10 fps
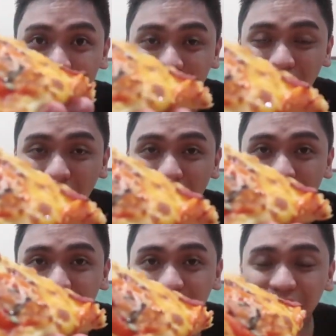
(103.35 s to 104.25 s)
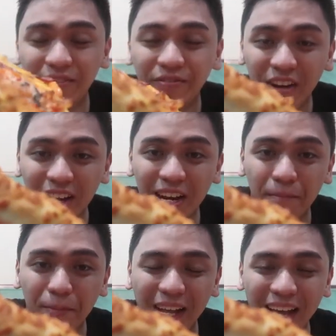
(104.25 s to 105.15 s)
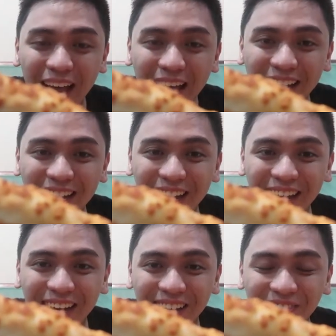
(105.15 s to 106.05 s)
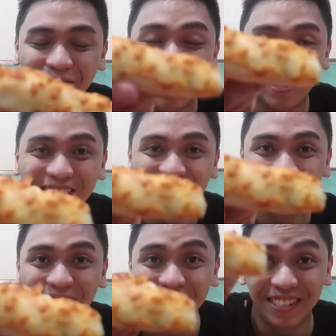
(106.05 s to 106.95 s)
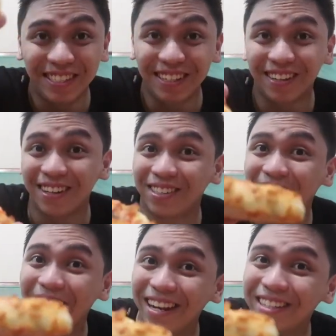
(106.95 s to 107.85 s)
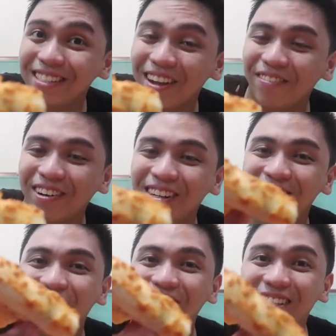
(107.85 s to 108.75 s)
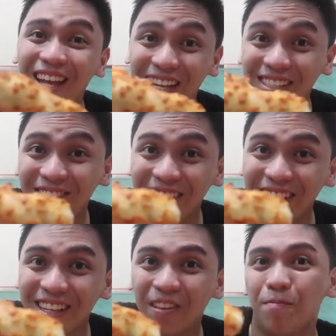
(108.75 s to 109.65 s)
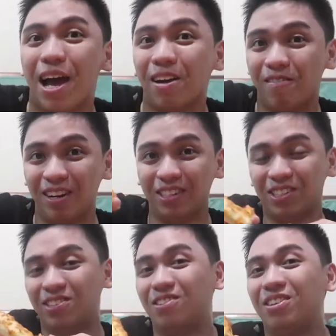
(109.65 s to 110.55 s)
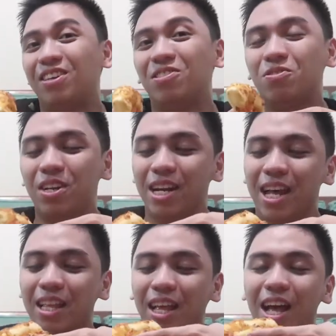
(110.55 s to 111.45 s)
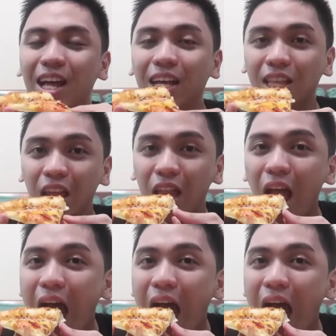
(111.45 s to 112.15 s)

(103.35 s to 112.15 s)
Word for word: so ang fun na pagkain ng bacon stuffed cheesy crust or any stuffed crust pizza is you eat it backwards. So, yun yung una natin kakagatin.